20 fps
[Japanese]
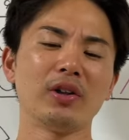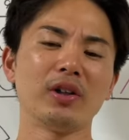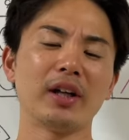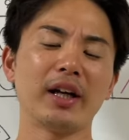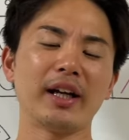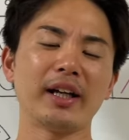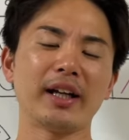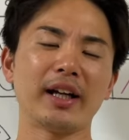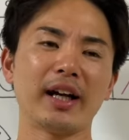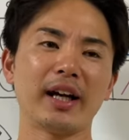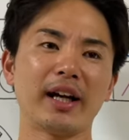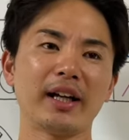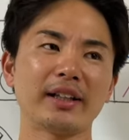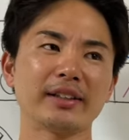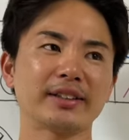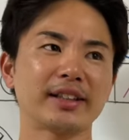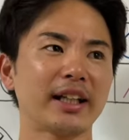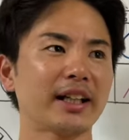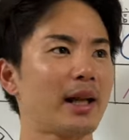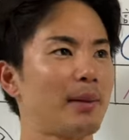えー、
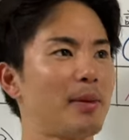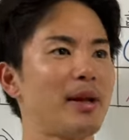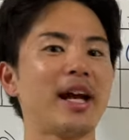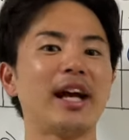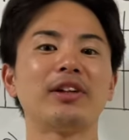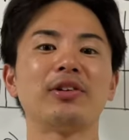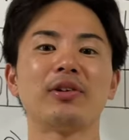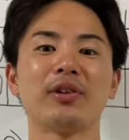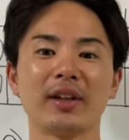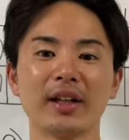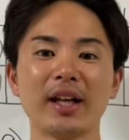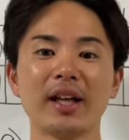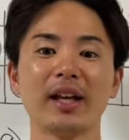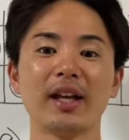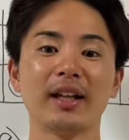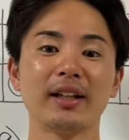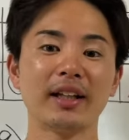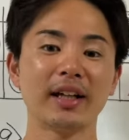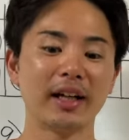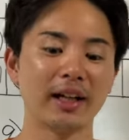定めないというかね、
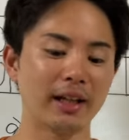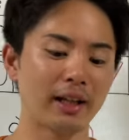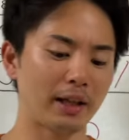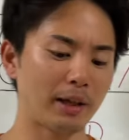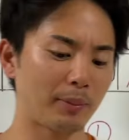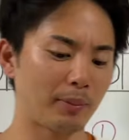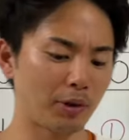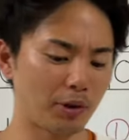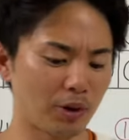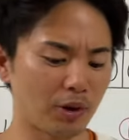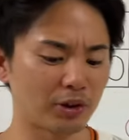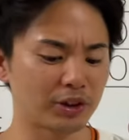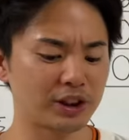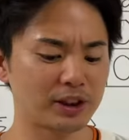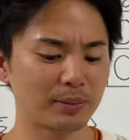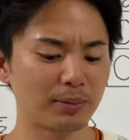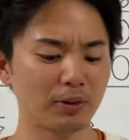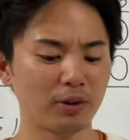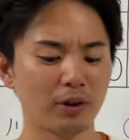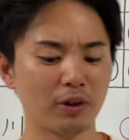えー、狙い球を
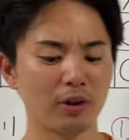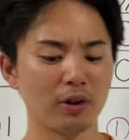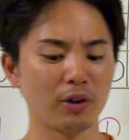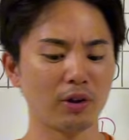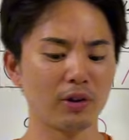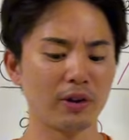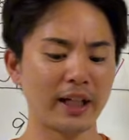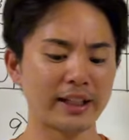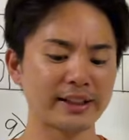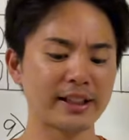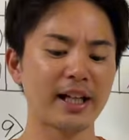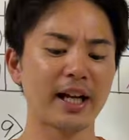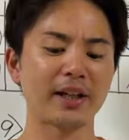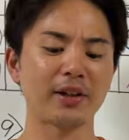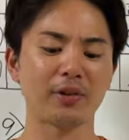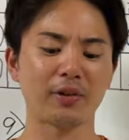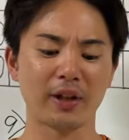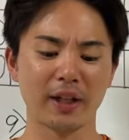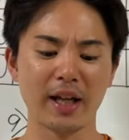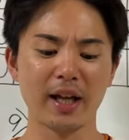絞らせない
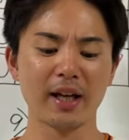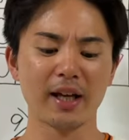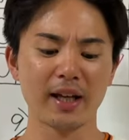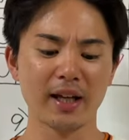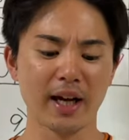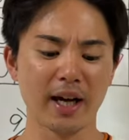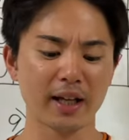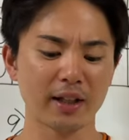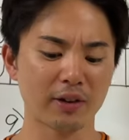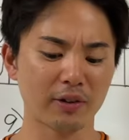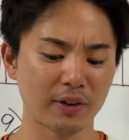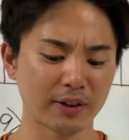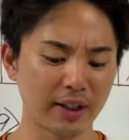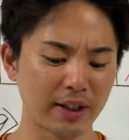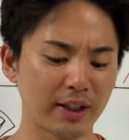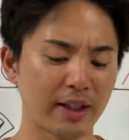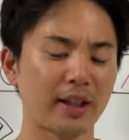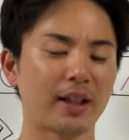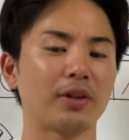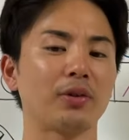ようなね、配球がで
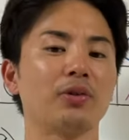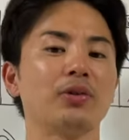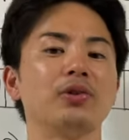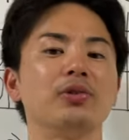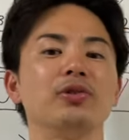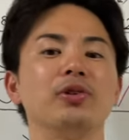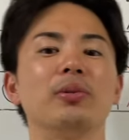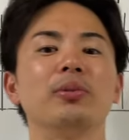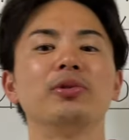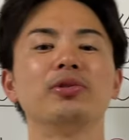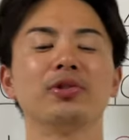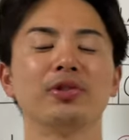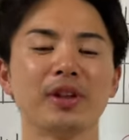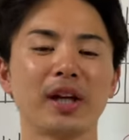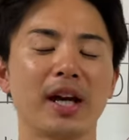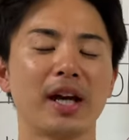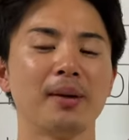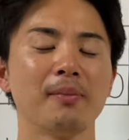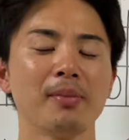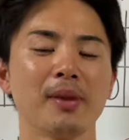きてたというふうに思うの
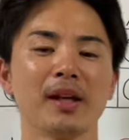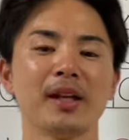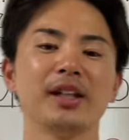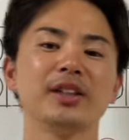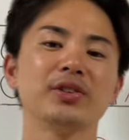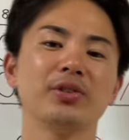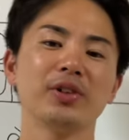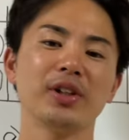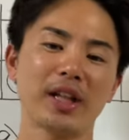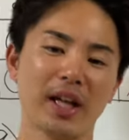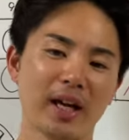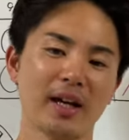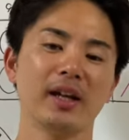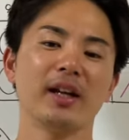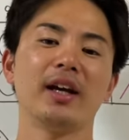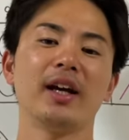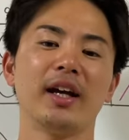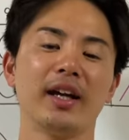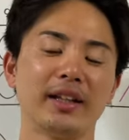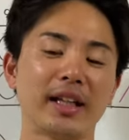で、非常に
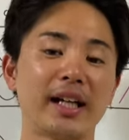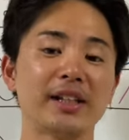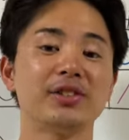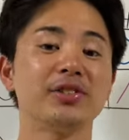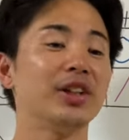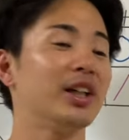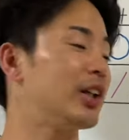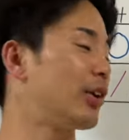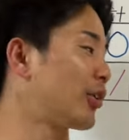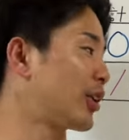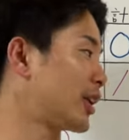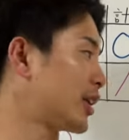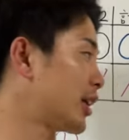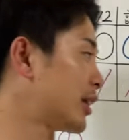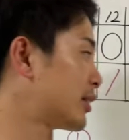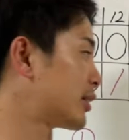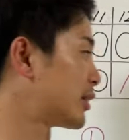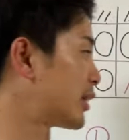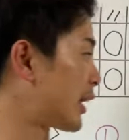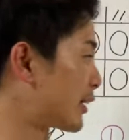ね、えナイスリード
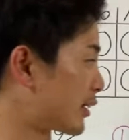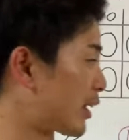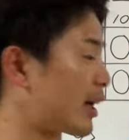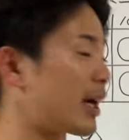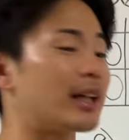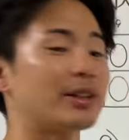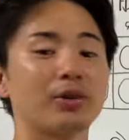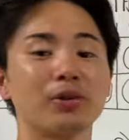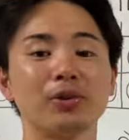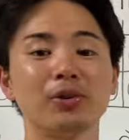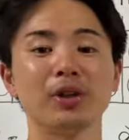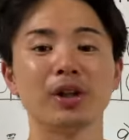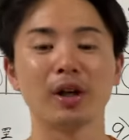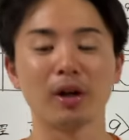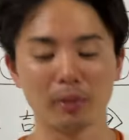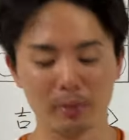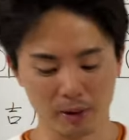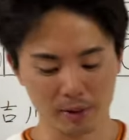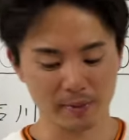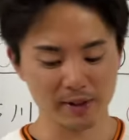だったなというふうに
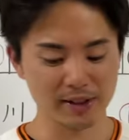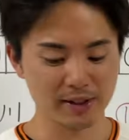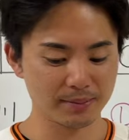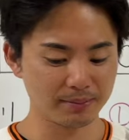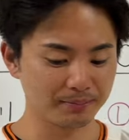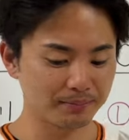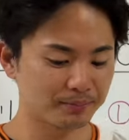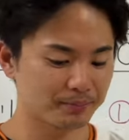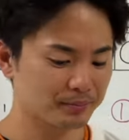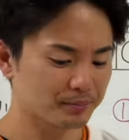思います。